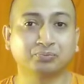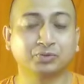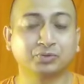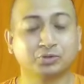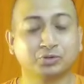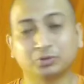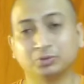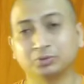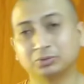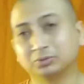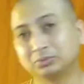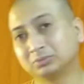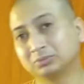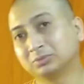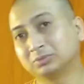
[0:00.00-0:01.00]
চলুন
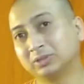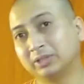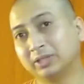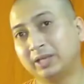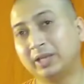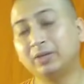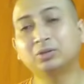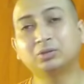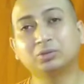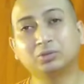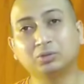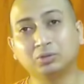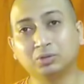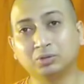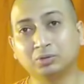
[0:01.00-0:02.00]
এইগুলো তো
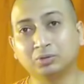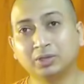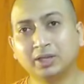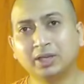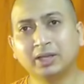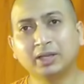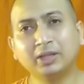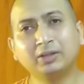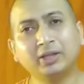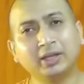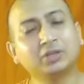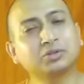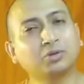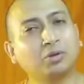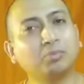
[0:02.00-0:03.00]
হলো কিন্তু
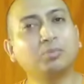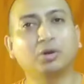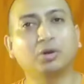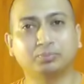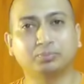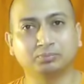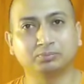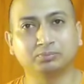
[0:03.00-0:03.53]
এটা সম্ভব